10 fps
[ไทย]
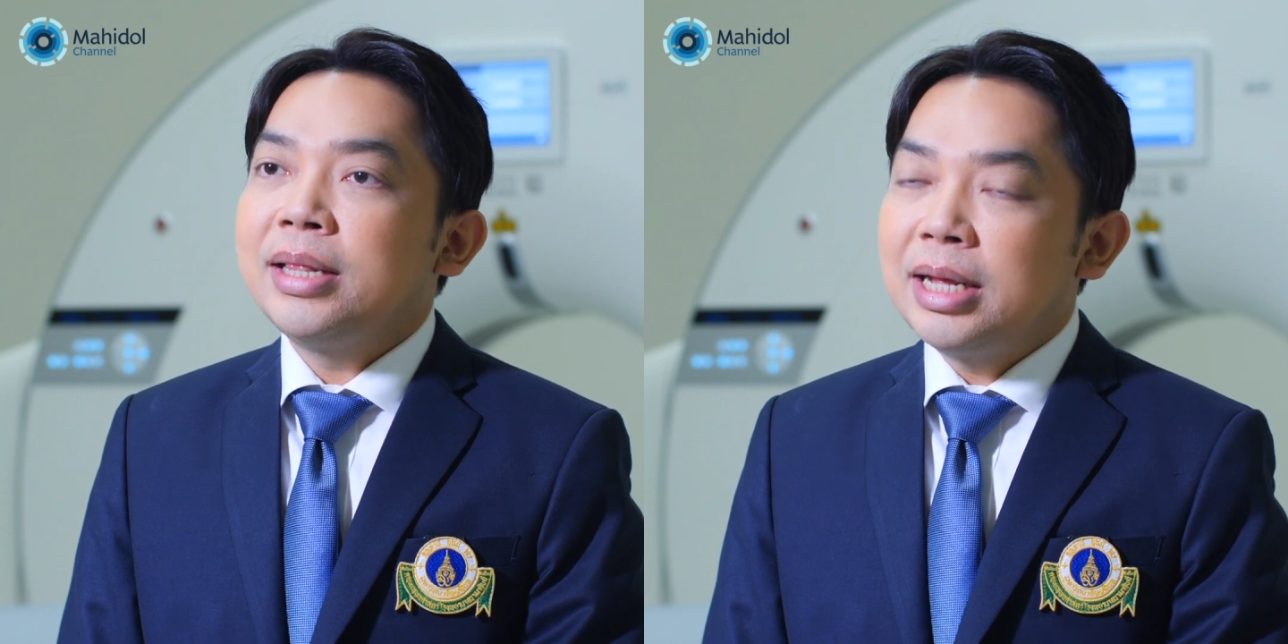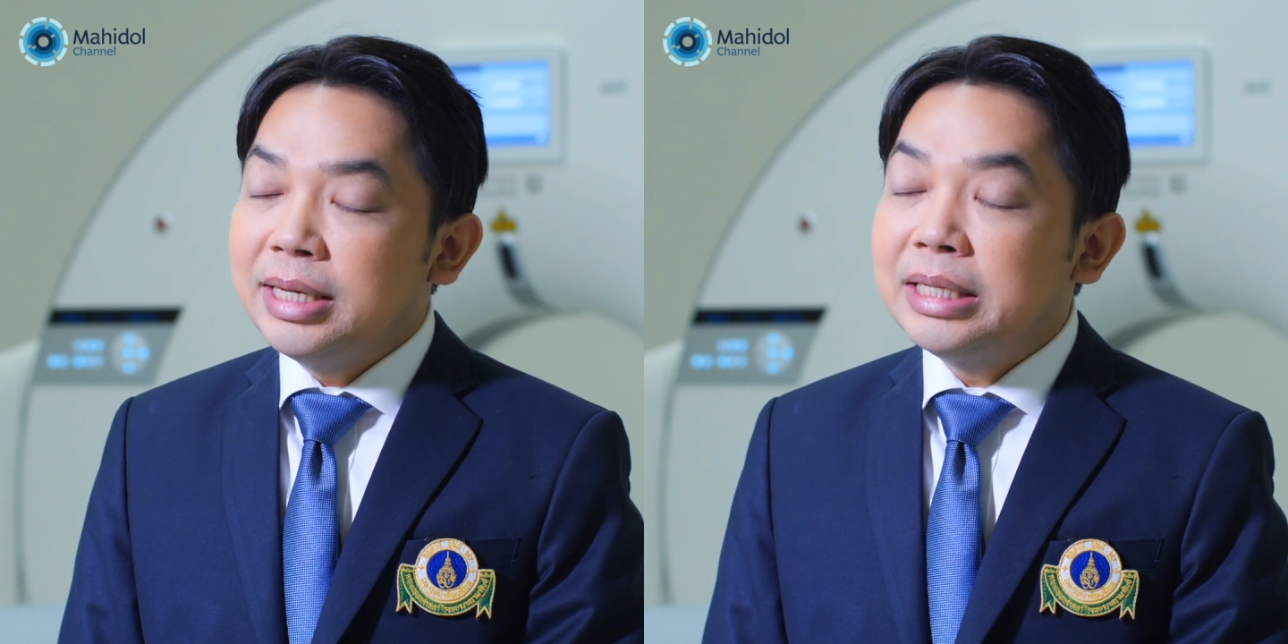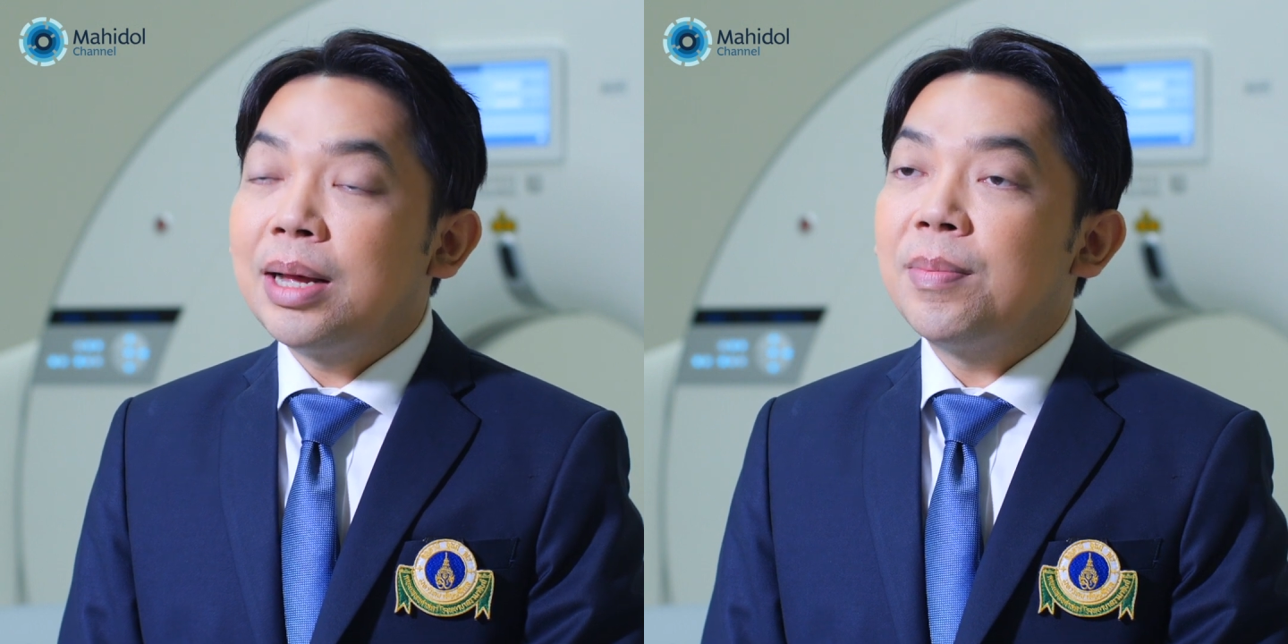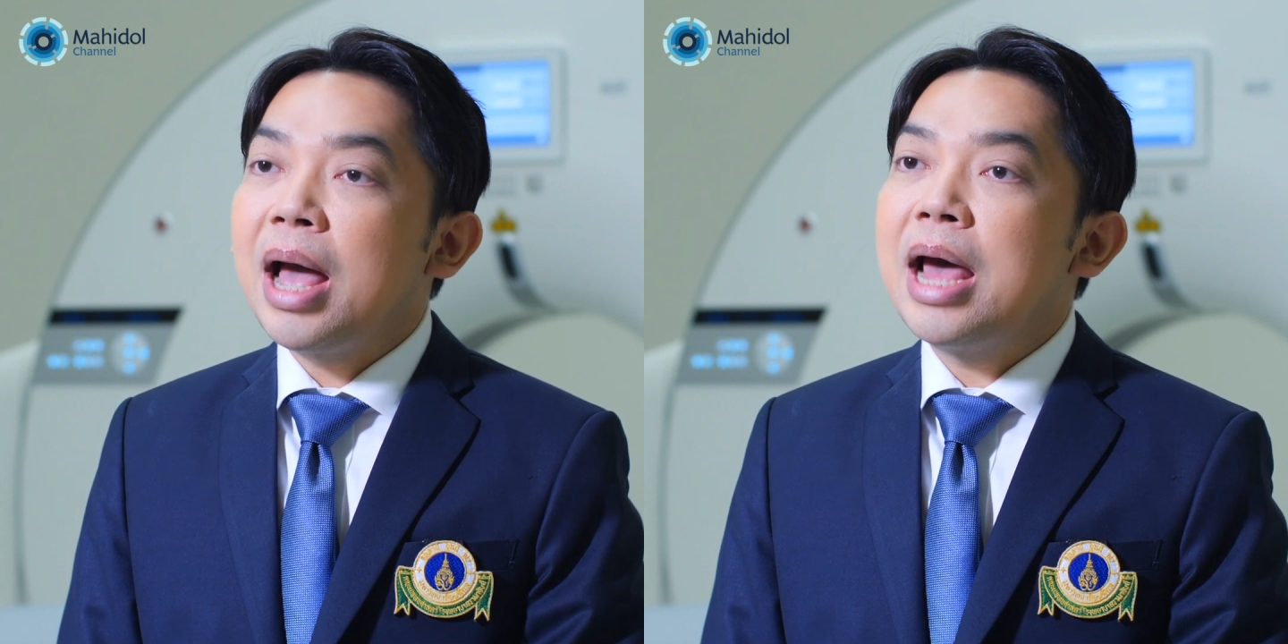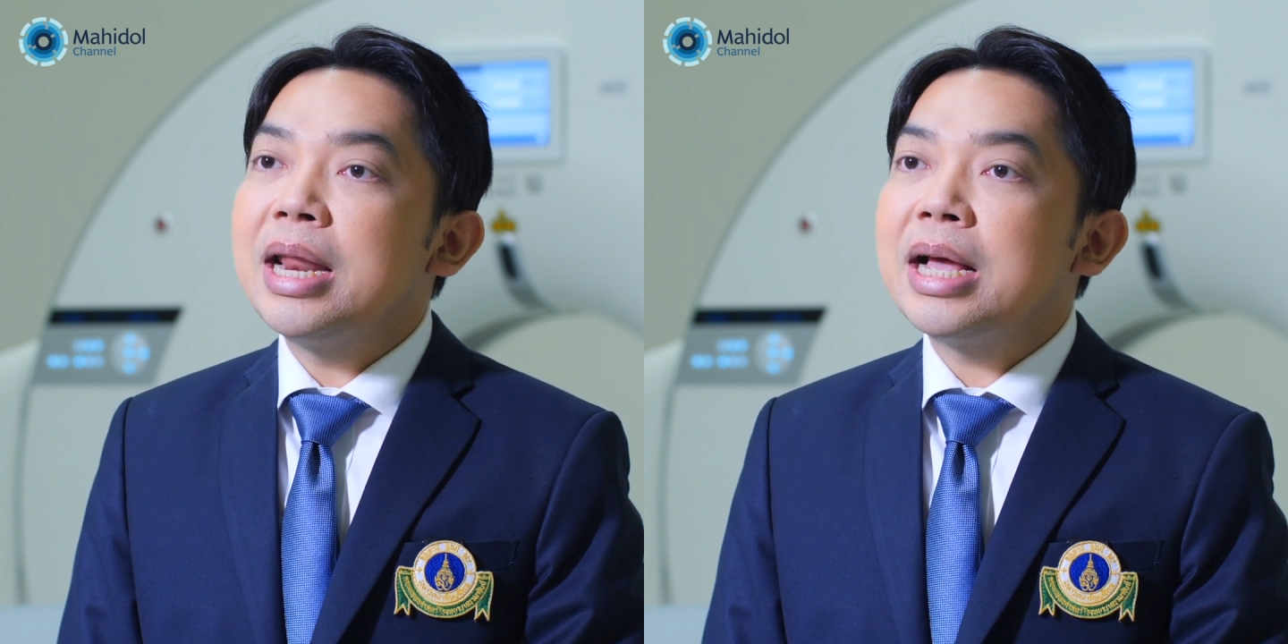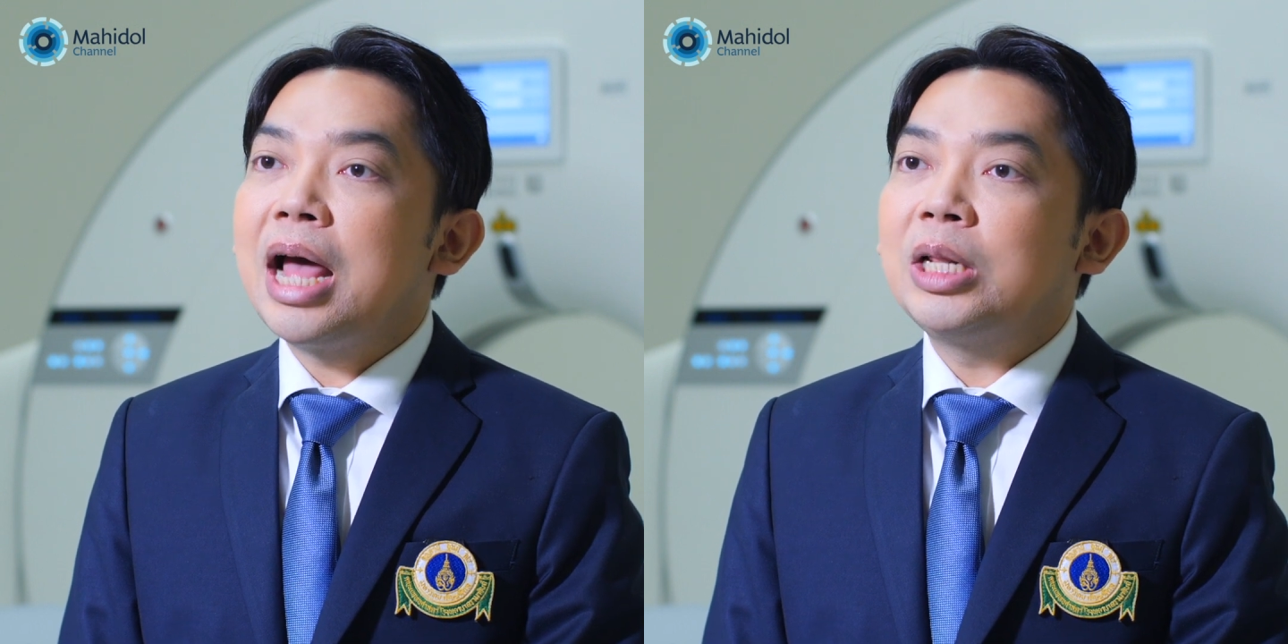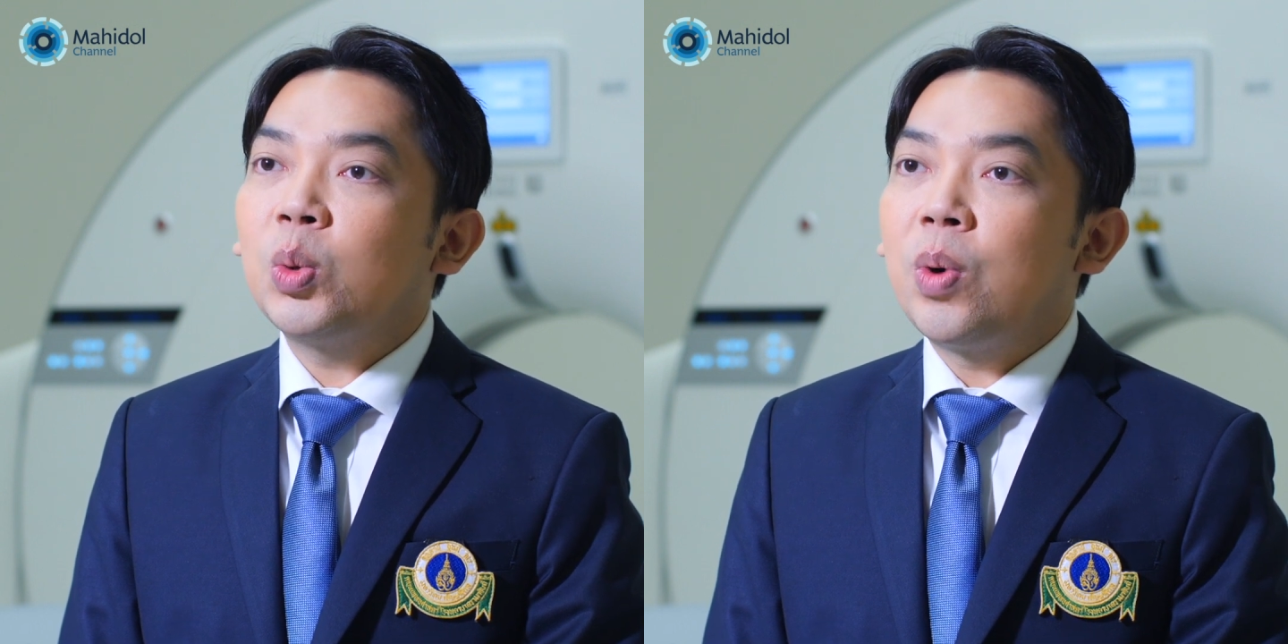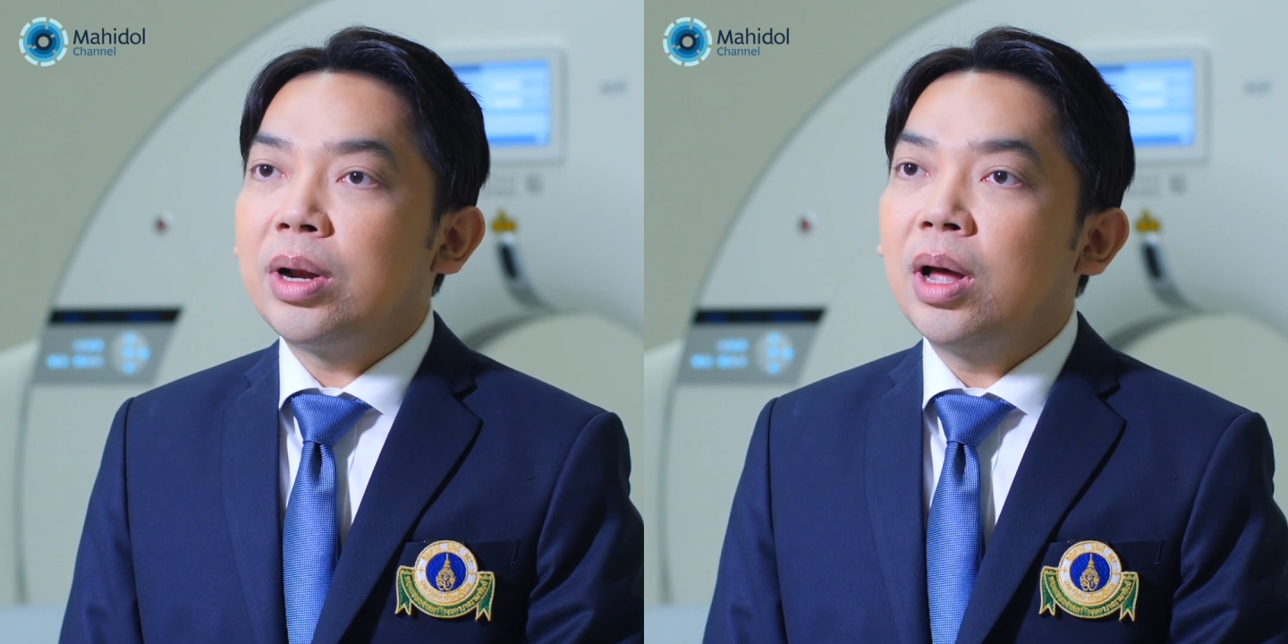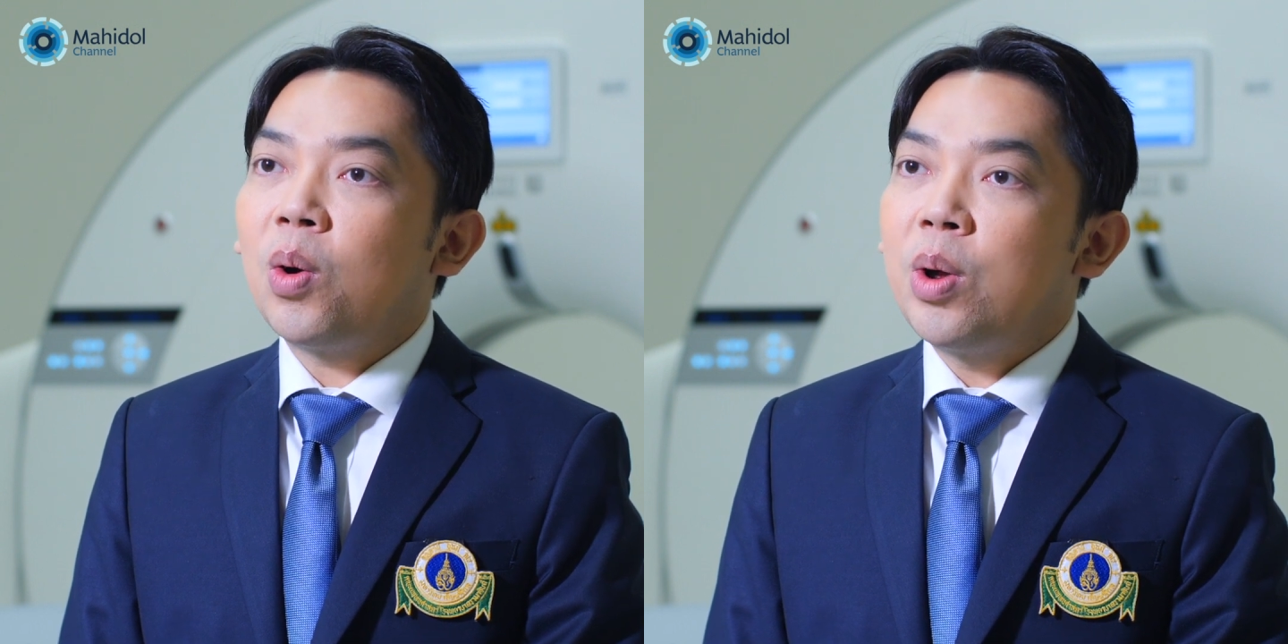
แต่สิ่งสำคัญในการตรวจ